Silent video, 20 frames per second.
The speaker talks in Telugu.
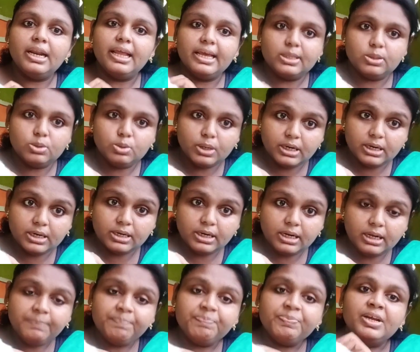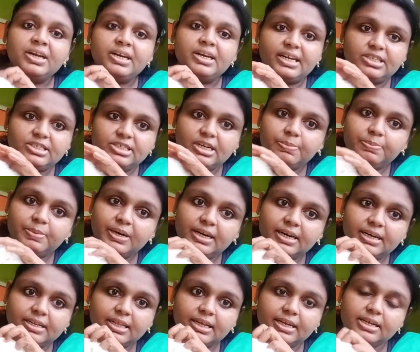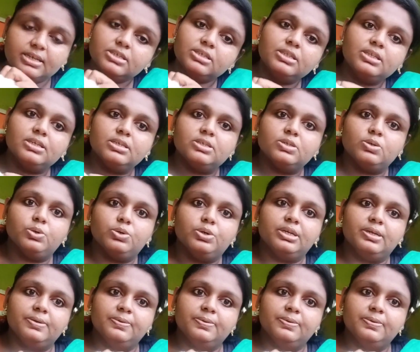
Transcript: లేదు అని అంటే ట్రస్టెడ్ బ్రీడర్ దగ్గర నుంచి తీసుకోండి